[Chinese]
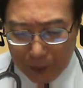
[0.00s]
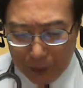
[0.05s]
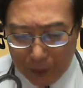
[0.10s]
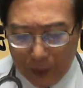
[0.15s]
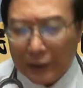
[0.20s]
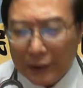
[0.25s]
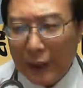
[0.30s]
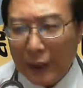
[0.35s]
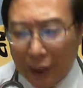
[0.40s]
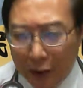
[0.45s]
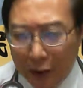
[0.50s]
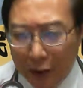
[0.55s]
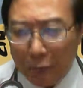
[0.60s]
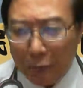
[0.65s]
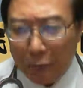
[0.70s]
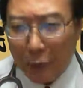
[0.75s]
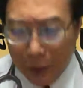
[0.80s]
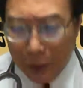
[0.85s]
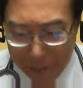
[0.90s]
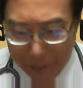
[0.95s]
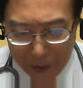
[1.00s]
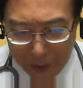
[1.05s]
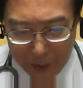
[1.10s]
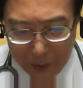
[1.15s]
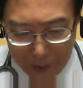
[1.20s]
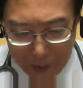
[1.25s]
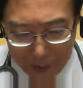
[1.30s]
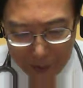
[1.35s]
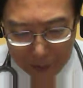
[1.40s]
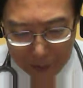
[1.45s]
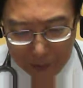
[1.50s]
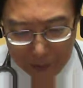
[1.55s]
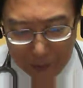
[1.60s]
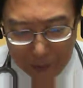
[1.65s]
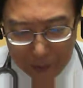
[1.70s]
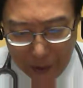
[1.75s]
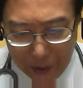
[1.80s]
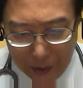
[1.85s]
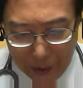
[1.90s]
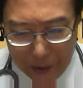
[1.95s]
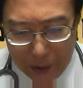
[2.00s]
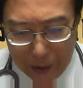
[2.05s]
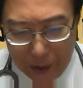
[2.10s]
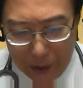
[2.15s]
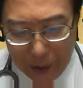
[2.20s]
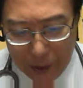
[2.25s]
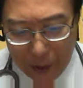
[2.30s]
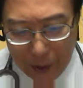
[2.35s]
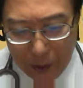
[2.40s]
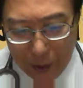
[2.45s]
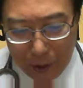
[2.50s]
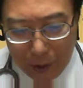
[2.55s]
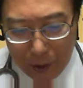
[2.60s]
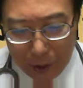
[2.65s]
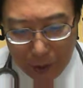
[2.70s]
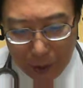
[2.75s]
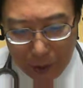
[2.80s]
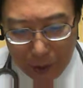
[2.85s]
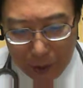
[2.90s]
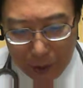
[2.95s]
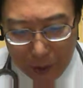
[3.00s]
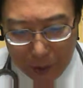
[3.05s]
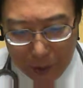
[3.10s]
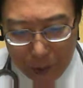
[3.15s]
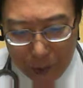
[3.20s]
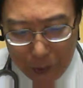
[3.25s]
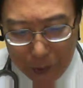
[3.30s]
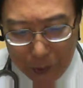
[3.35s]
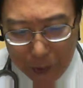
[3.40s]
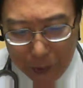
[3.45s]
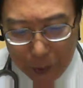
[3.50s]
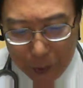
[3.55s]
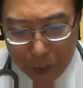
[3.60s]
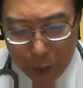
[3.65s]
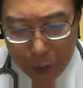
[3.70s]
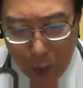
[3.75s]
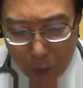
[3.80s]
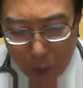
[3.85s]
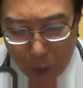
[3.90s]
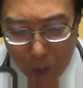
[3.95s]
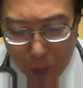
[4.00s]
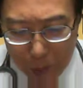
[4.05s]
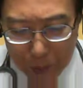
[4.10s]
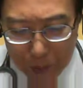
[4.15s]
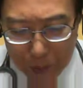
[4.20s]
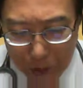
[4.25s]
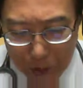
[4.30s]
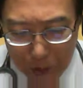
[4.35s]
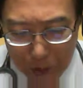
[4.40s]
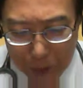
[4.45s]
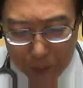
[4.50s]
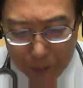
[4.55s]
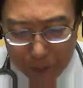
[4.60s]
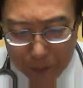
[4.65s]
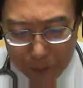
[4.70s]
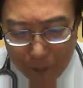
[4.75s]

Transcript: 加在咱南部较袂吼。第二，商场甲巨蛋有共构结构，